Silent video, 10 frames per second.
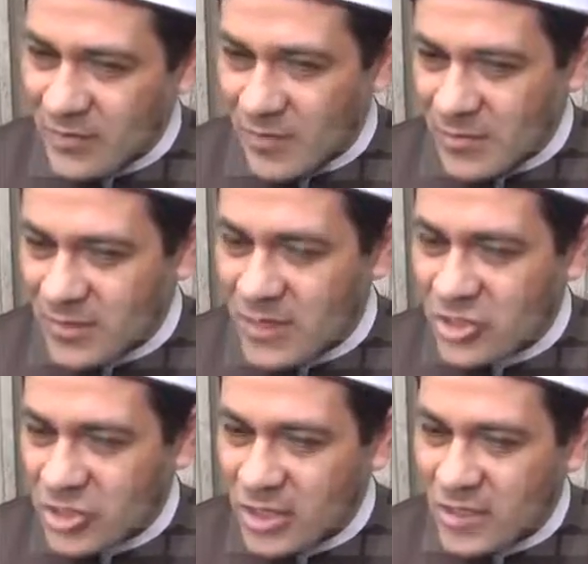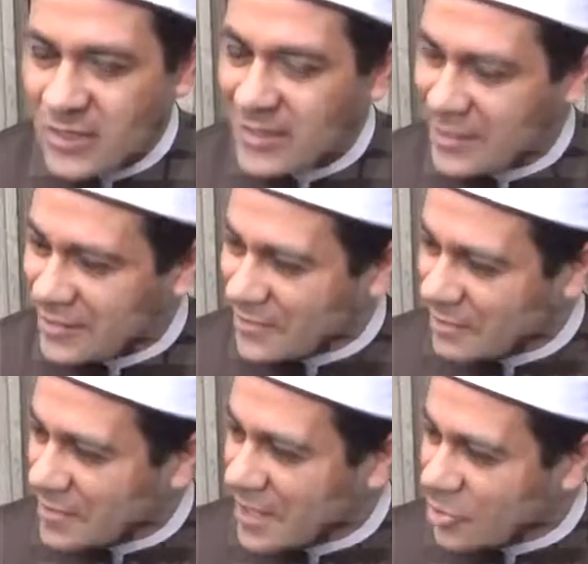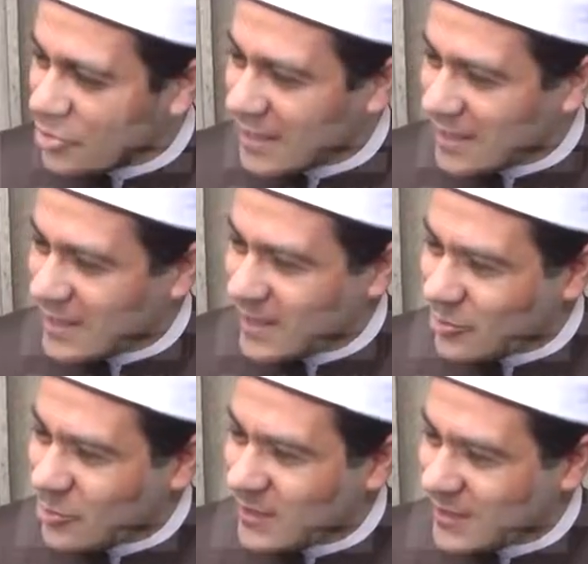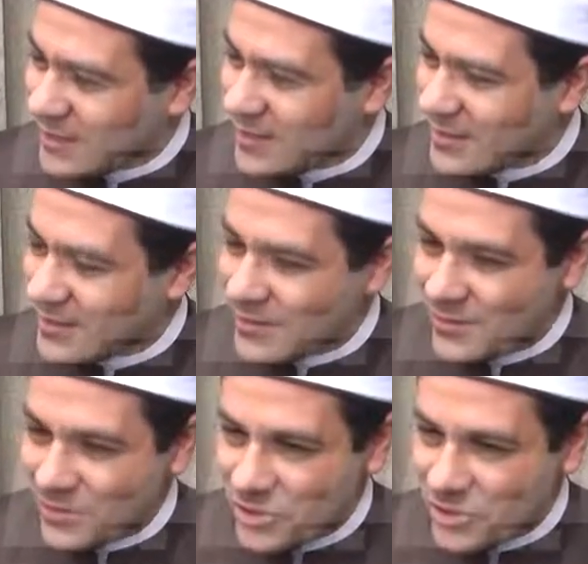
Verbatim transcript: فبالتالي إن شاء الله ربنا يأجرنا خير على كل آه،